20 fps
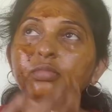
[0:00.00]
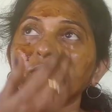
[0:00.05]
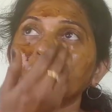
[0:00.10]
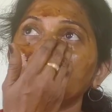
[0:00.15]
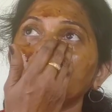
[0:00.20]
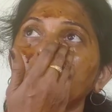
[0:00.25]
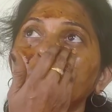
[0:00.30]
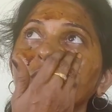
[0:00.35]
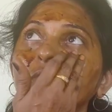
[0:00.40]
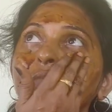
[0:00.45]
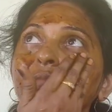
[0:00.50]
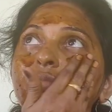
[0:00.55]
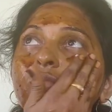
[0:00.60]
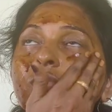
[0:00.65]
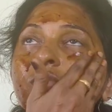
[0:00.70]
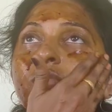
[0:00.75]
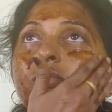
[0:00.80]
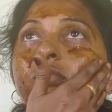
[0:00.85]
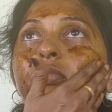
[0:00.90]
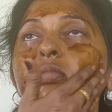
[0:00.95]
క్రీమ్ ఉంటుంది
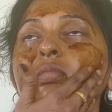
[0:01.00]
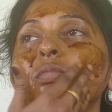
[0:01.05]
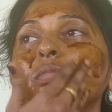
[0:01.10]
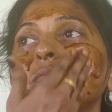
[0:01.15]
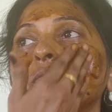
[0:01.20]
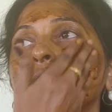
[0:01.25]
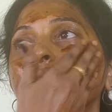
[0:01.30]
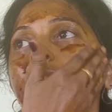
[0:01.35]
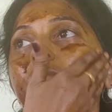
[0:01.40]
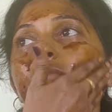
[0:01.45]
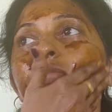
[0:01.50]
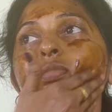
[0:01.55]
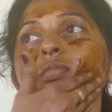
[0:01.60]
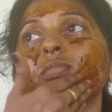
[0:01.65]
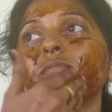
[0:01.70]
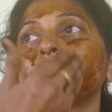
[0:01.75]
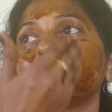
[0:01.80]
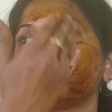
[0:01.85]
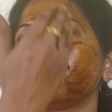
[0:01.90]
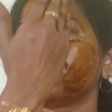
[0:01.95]
కదా అంటే
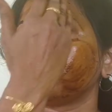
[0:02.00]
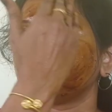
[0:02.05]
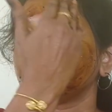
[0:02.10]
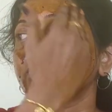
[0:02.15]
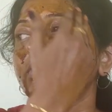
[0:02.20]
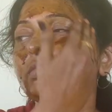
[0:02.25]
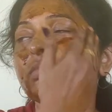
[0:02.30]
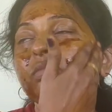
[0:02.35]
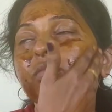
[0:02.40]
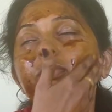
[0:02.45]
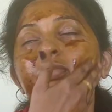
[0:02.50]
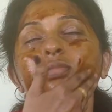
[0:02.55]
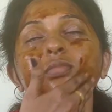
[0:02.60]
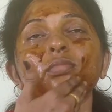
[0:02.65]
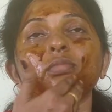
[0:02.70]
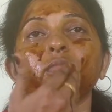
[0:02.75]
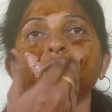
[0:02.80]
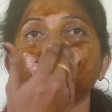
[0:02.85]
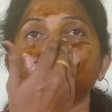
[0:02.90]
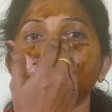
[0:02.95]
కాఫీ పొడి నెక్స్ట్
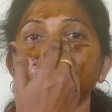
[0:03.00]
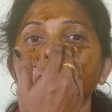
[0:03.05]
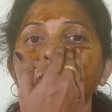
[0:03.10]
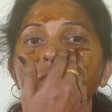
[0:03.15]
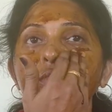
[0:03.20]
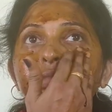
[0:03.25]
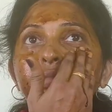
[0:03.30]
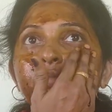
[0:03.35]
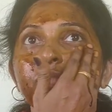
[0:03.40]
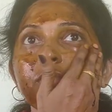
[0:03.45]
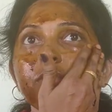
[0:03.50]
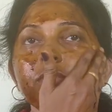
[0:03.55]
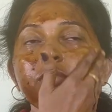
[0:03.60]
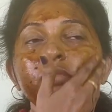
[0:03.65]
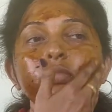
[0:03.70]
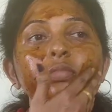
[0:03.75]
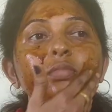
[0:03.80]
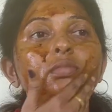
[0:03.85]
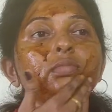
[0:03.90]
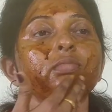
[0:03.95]
వచ్చేసి టమాటో
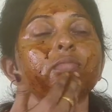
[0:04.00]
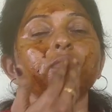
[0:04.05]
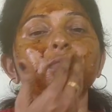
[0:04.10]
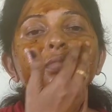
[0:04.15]
రసం